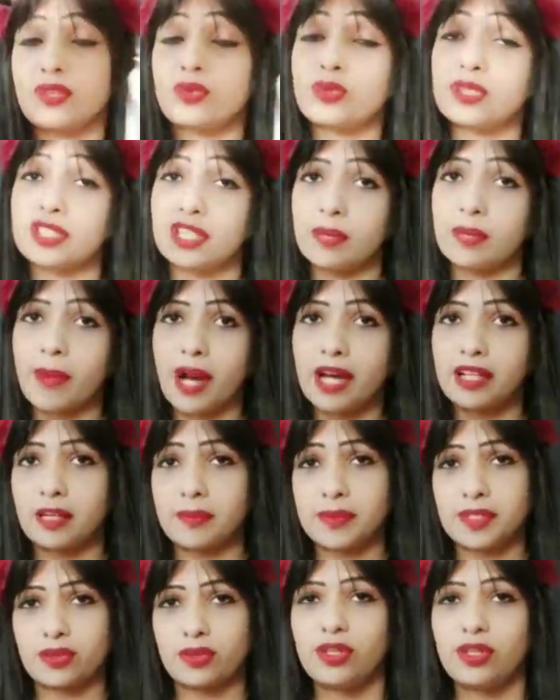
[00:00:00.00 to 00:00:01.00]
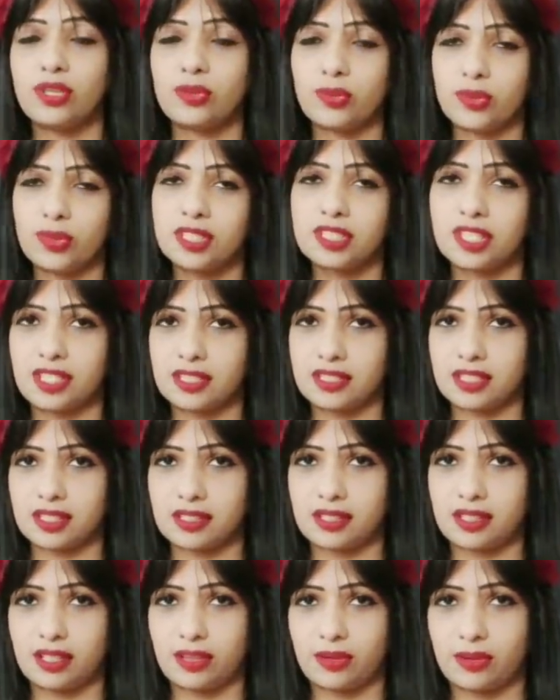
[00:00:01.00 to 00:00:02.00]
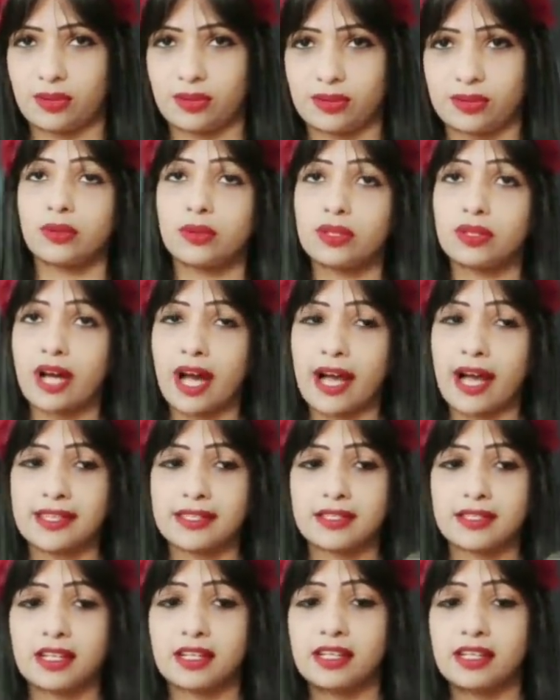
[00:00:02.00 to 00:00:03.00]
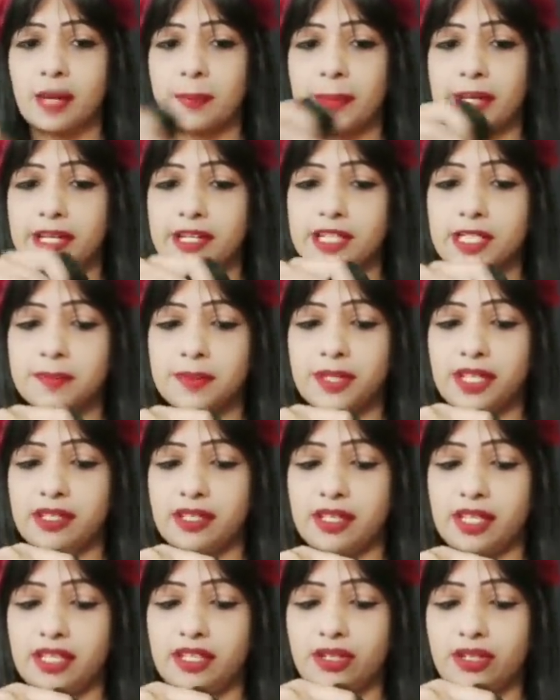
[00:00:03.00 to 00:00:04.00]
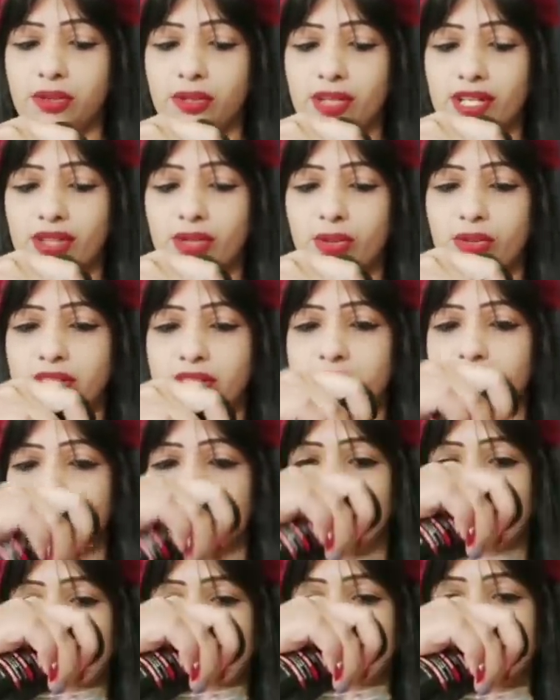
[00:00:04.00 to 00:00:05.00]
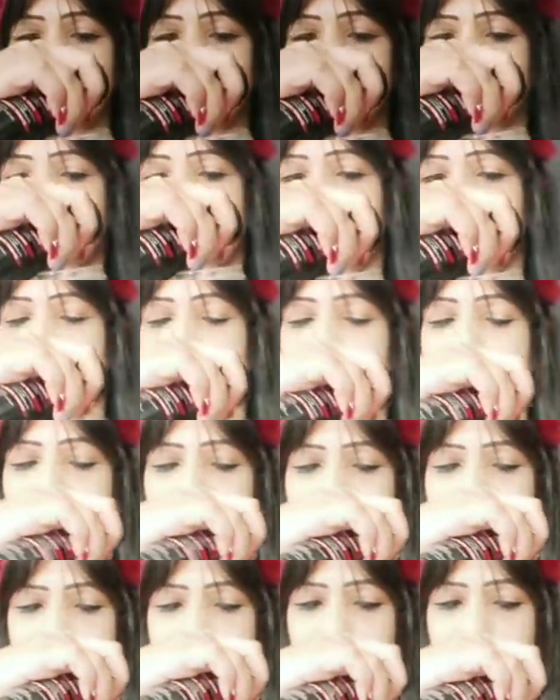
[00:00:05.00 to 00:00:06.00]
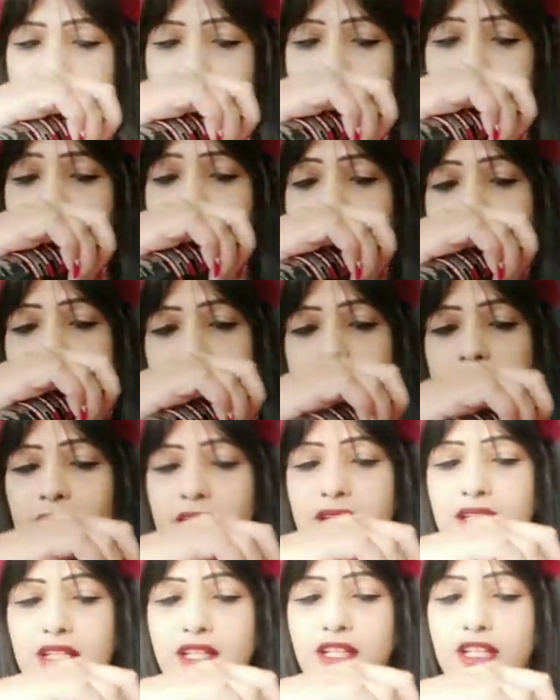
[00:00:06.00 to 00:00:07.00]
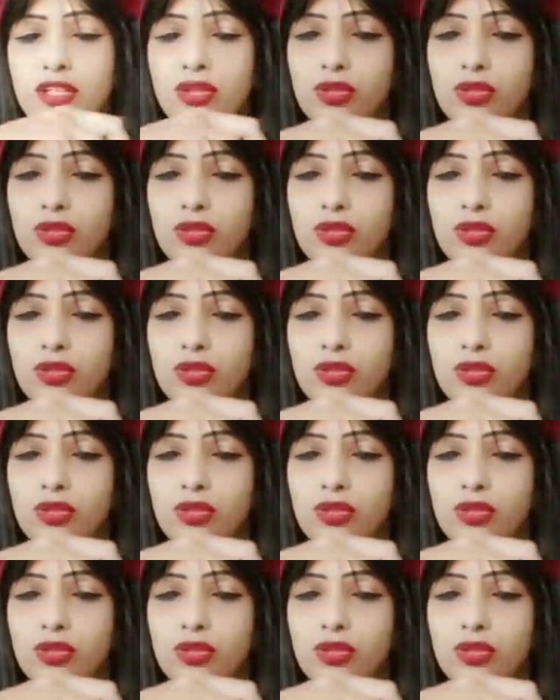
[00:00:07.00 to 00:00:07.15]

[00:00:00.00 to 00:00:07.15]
उसके बाद आप इसको यूज़ कर सकते हो तो गाइस अगर आप हेयर स्प्रे नहीं करोगे तो ये टूथपेस्ट आपके हाथ पर लगता रहेगा बार बार